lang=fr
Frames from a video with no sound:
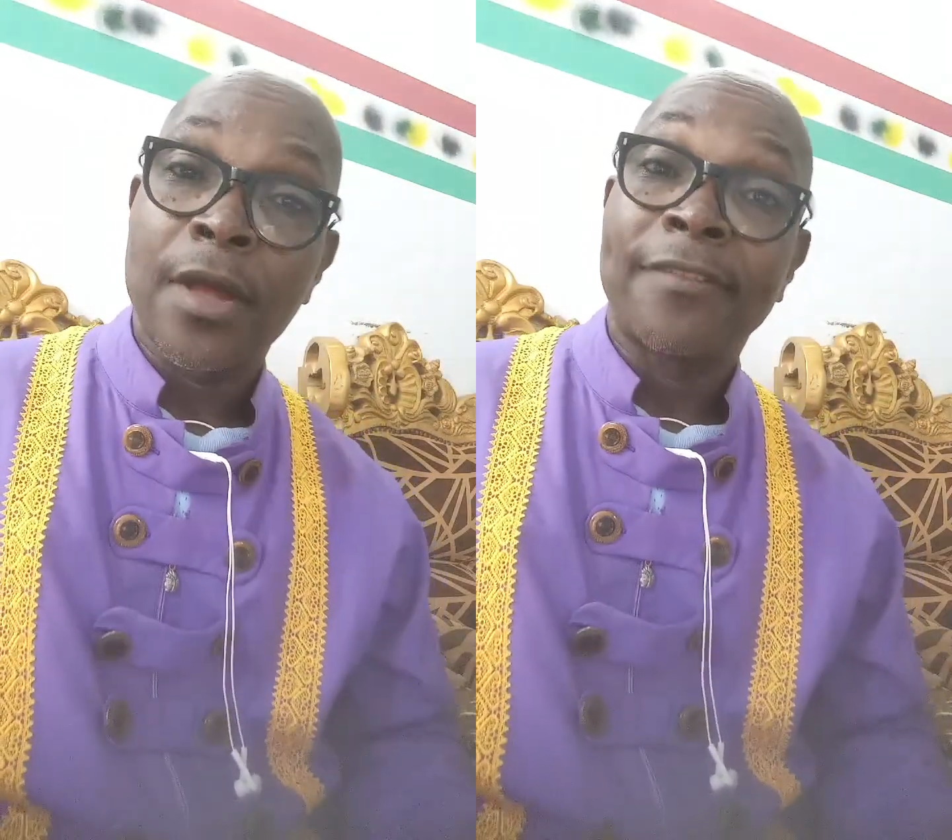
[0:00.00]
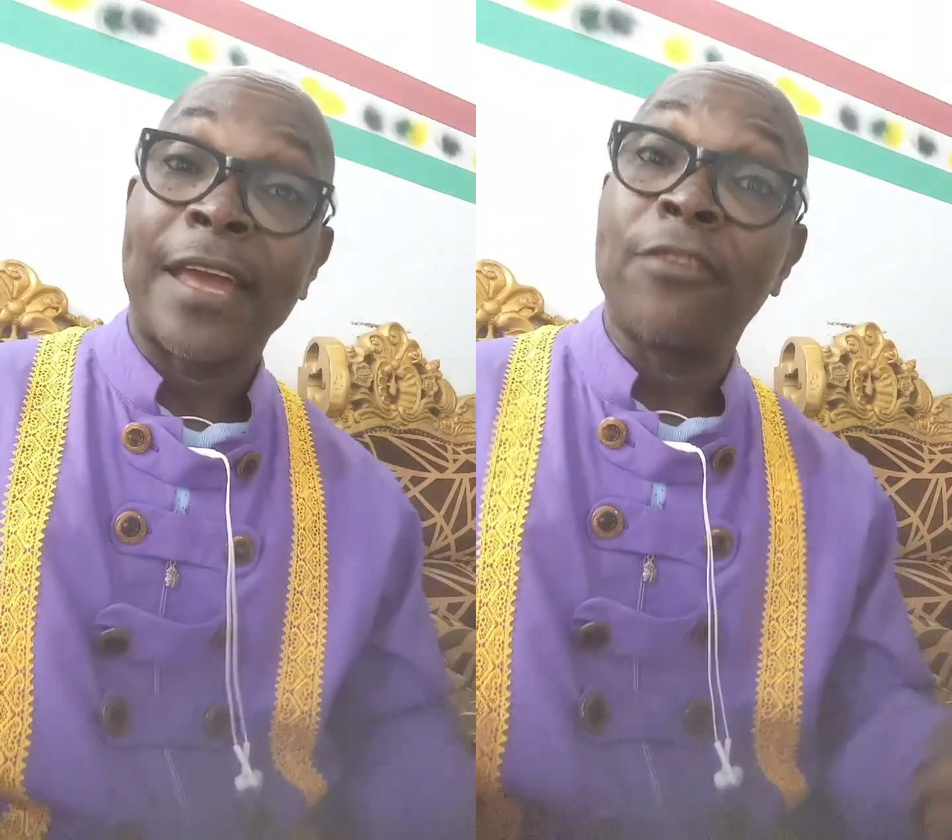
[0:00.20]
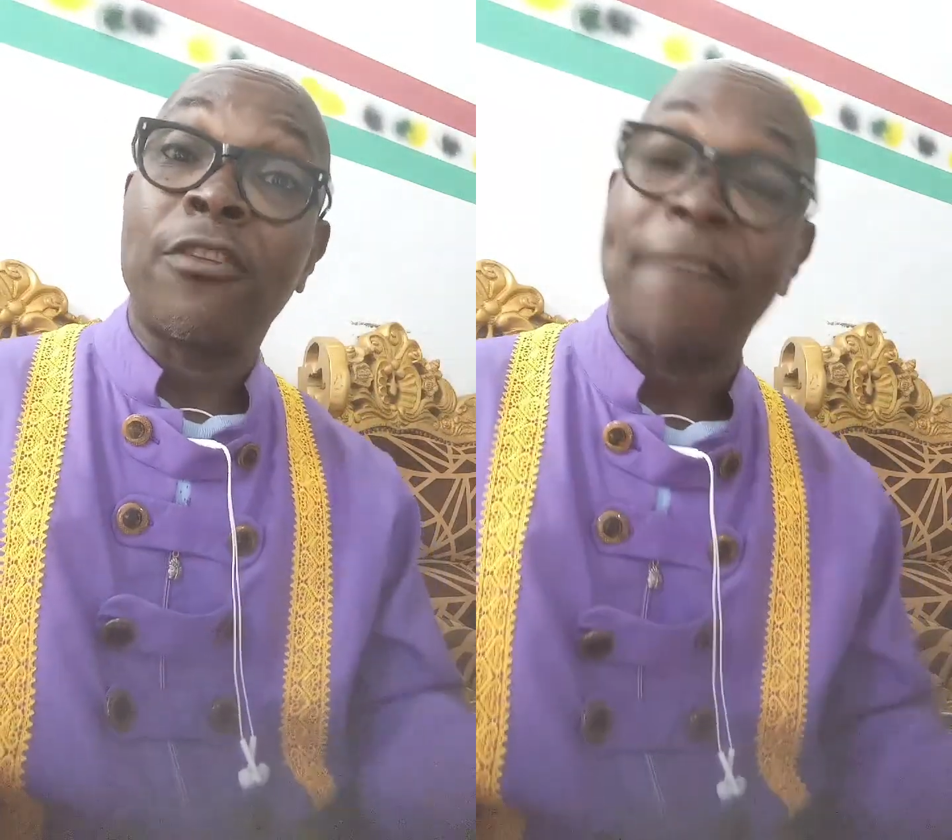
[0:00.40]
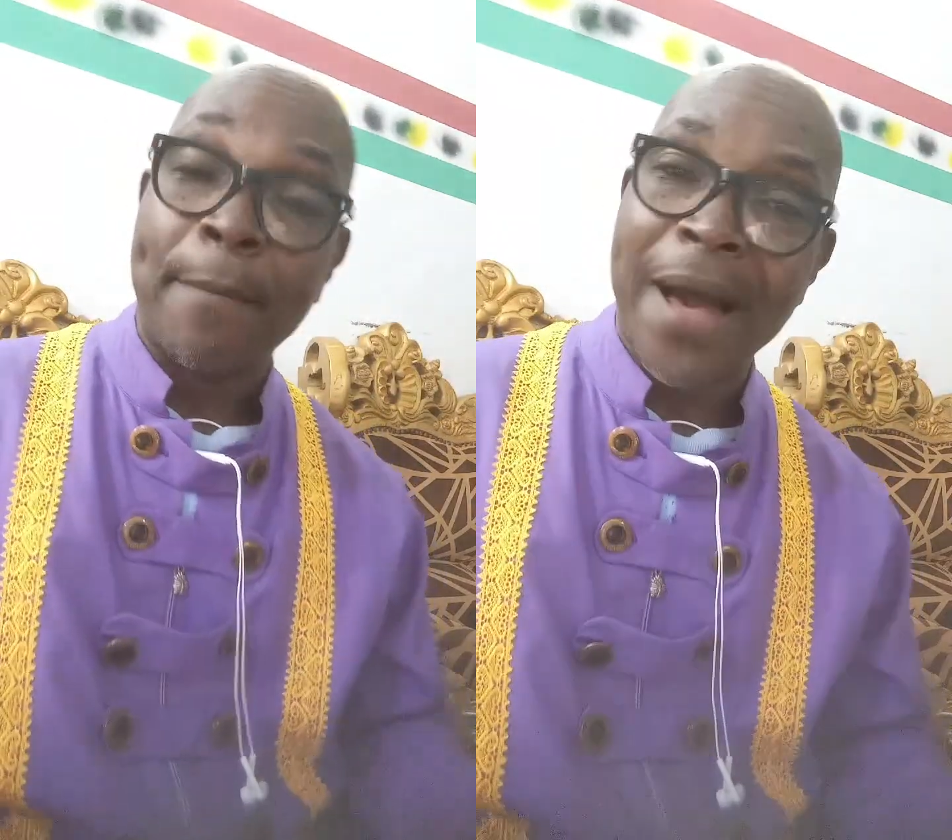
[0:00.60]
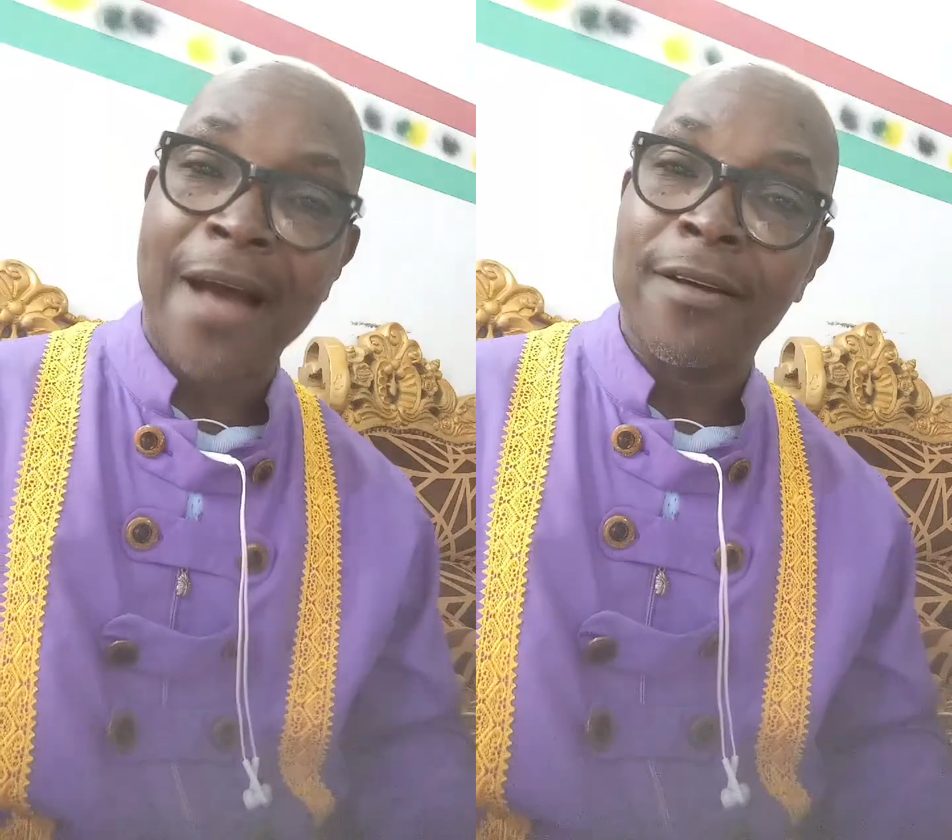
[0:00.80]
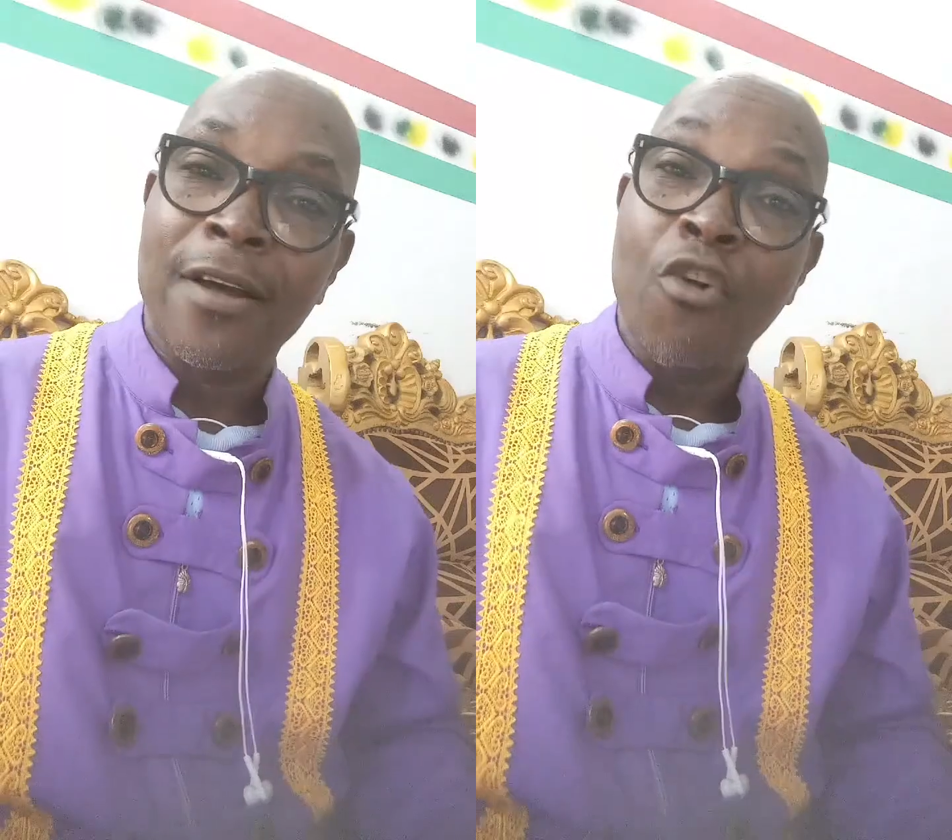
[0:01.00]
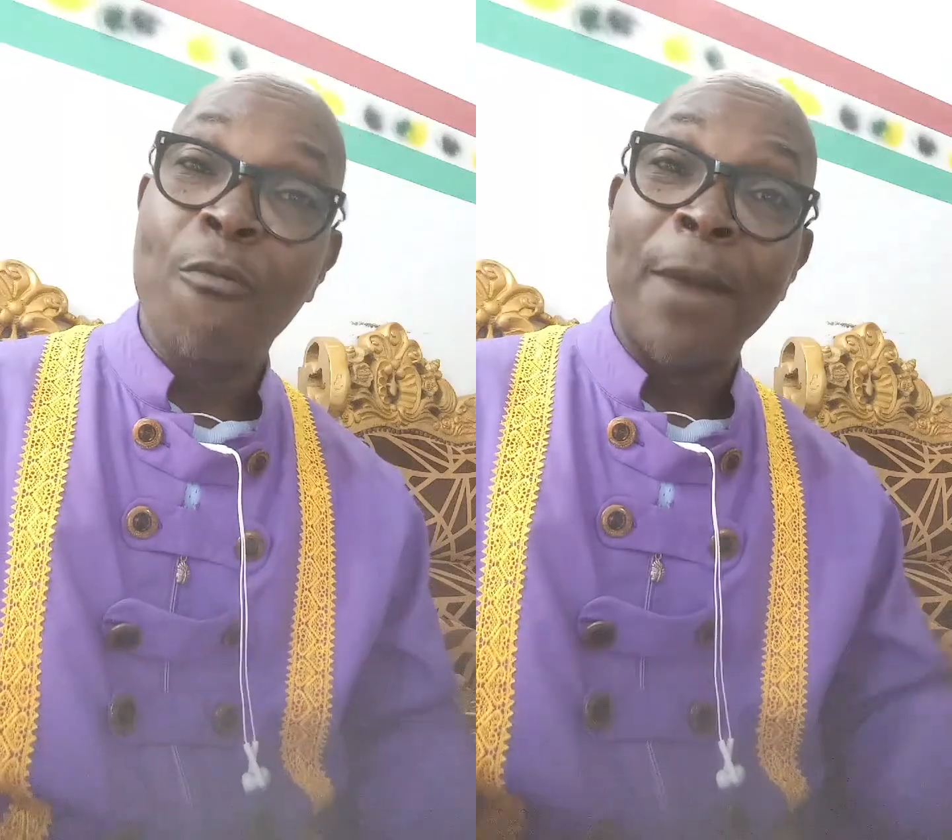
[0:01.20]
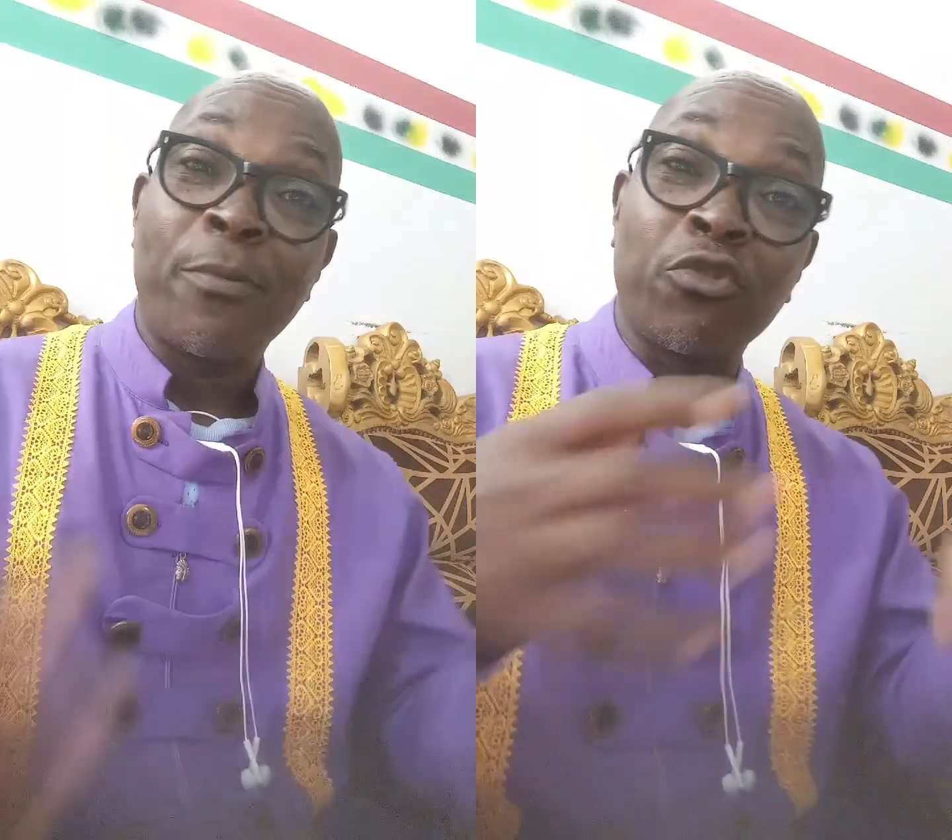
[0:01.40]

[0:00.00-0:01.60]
Ça ne se fait pas. Ou bien